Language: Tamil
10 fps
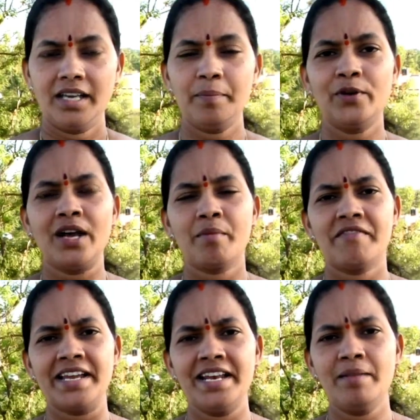இப்போ நம்ம
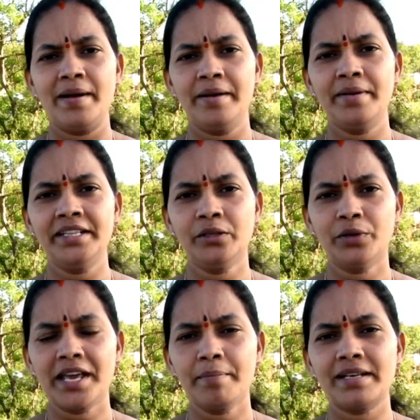வயலில்
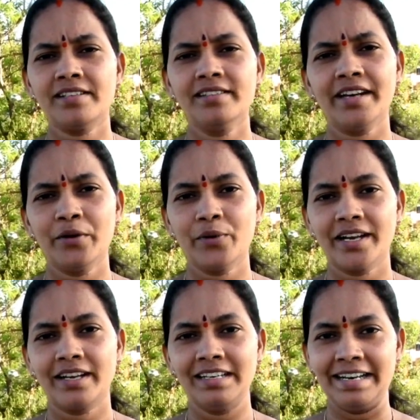பயன்படுத்தக்கூடிய பசுந்தழை
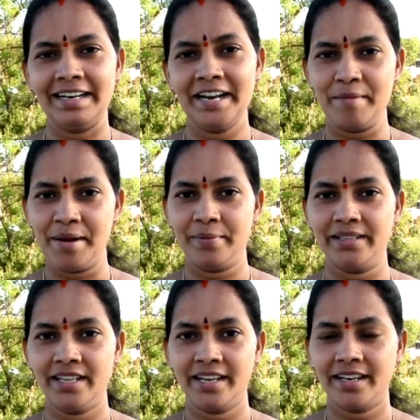உரங்கள் என்னென்ன அப்படின்னு
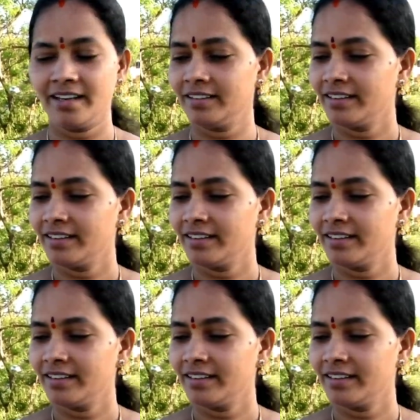பார்த்தீங்கன்னா